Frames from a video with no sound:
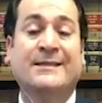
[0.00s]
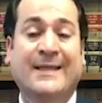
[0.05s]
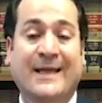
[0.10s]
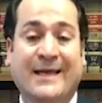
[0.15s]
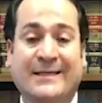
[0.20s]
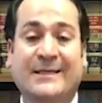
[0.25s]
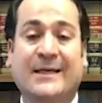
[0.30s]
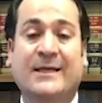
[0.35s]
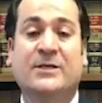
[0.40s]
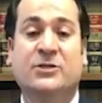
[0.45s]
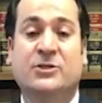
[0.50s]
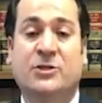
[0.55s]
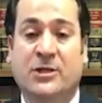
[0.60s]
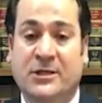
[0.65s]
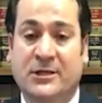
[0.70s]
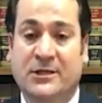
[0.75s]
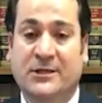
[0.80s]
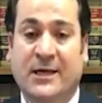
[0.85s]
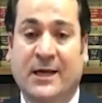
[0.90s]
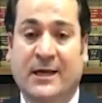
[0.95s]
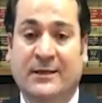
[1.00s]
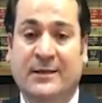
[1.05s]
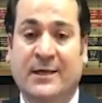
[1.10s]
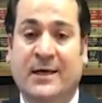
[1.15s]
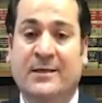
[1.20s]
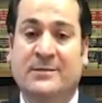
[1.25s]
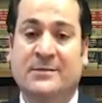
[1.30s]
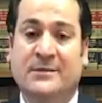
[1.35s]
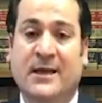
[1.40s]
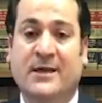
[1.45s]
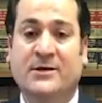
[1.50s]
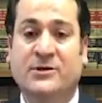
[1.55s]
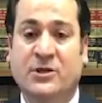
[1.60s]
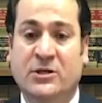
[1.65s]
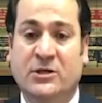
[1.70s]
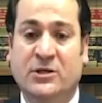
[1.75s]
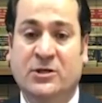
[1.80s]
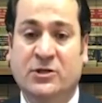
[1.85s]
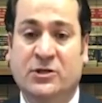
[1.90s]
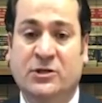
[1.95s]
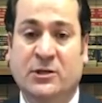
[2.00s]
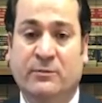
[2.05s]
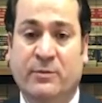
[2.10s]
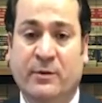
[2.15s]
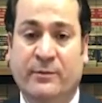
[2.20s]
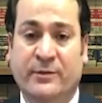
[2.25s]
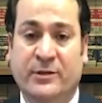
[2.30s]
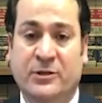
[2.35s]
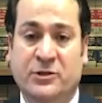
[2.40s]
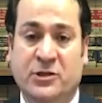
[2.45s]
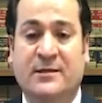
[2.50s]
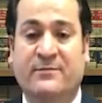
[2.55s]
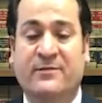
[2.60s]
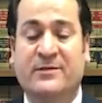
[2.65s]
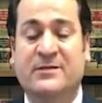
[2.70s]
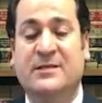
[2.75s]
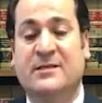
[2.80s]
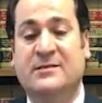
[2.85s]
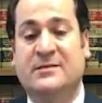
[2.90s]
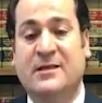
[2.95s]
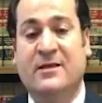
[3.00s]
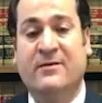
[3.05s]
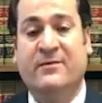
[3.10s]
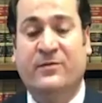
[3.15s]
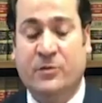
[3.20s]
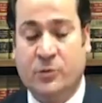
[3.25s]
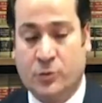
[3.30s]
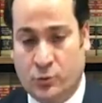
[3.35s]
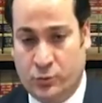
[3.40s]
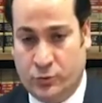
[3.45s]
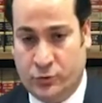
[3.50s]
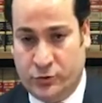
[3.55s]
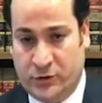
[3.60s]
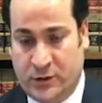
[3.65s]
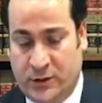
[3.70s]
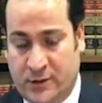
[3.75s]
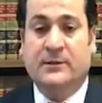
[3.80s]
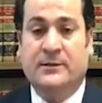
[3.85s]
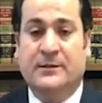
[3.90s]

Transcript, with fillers: tekrar içeri girerken sadece giriş yapabileceği vizesi F2 olacak.